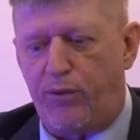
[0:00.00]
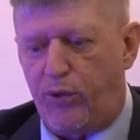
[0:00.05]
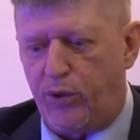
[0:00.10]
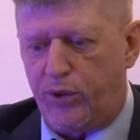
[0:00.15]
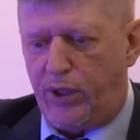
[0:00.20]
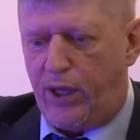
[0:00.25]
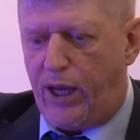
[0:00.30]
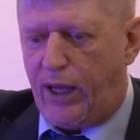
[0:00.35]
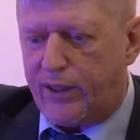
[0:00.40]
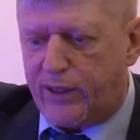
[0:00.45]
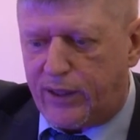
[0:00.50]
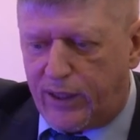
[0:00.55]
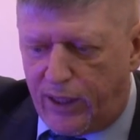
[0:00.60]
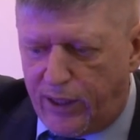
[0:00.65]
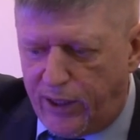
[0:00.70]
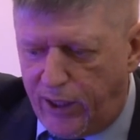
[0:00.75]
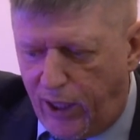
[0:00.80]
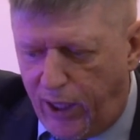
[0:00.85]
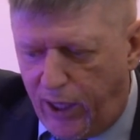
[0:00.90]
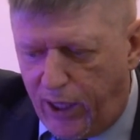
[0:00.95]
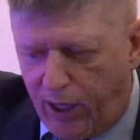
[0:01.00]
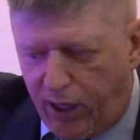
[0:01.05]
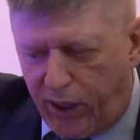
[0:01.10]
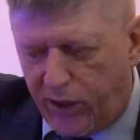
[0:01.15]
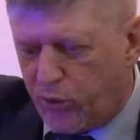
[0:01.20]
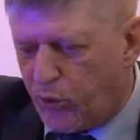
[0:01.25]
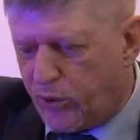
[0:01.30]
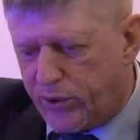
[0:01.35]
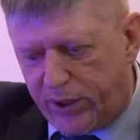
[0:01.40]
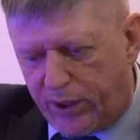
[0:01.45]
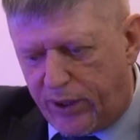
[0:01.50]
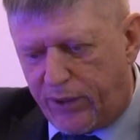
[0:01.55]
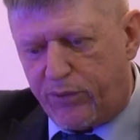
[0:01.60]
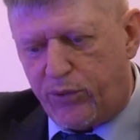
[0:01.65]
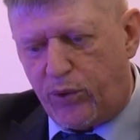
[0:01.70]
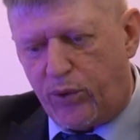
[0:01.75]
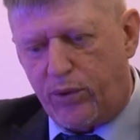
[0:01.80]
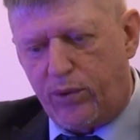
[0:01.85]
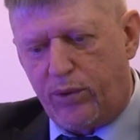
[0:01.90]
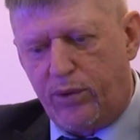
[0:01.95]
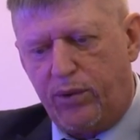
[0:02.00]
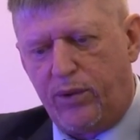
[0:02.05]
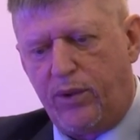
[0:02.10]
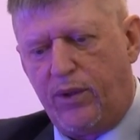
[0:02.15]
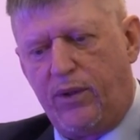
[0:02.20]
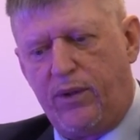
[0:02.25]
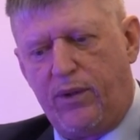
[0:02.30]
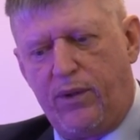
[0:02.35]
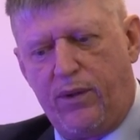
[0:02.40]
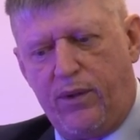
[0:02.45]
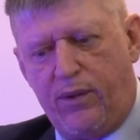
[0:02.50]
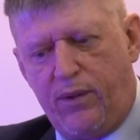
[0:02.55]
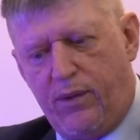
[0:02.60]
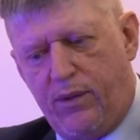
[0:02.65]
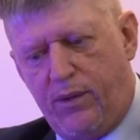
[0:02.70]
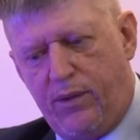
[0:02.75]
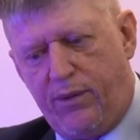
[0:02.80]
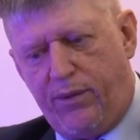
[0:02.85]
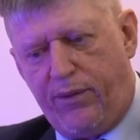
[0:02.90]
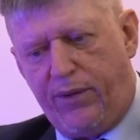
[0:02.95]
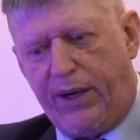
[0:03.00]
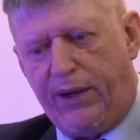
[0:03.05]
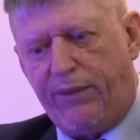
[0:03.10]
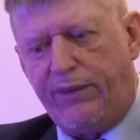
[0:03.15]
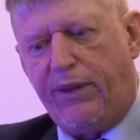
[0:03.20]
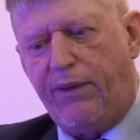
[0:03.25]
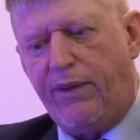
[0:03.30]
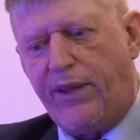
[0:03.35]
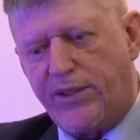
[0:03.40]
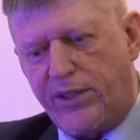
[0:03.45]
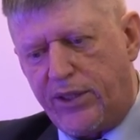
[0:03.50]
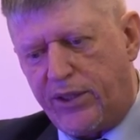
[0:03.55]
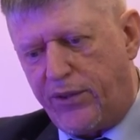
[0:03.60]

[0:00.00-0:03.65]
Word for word: Вот отклонили, а оно все равно в равновесии.